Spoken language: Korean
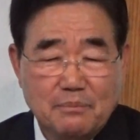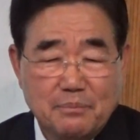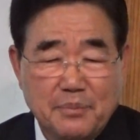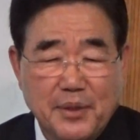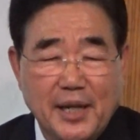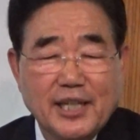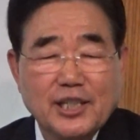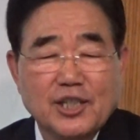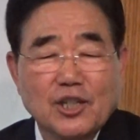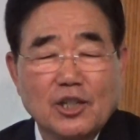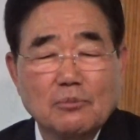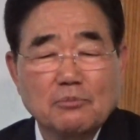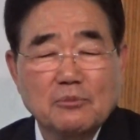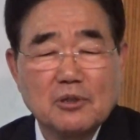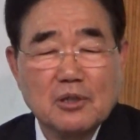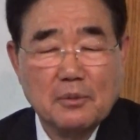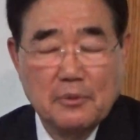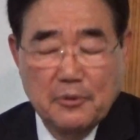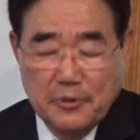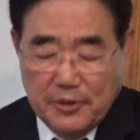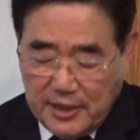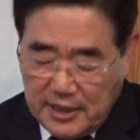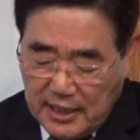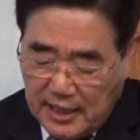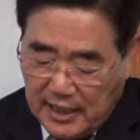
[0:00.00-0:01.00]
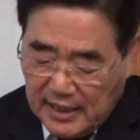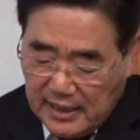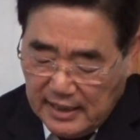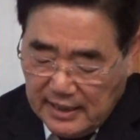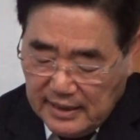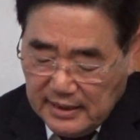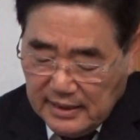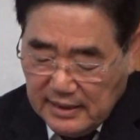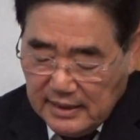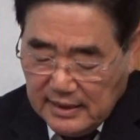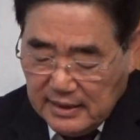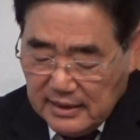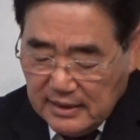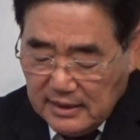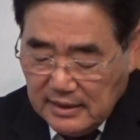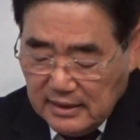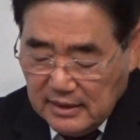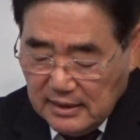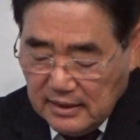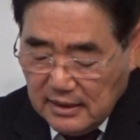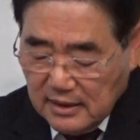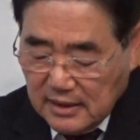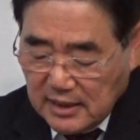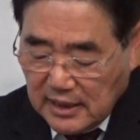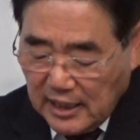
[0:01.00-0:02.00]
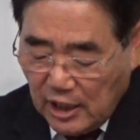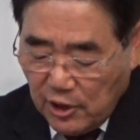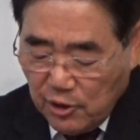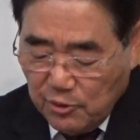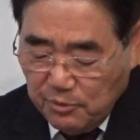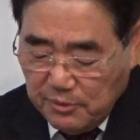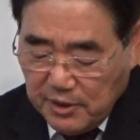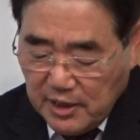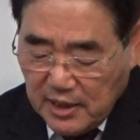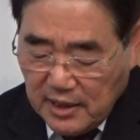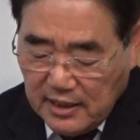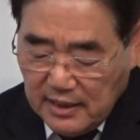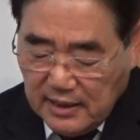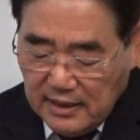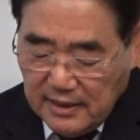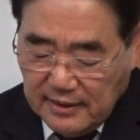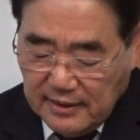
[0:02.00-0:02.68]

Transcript: 배설물로 보느냐 이 차이입니다.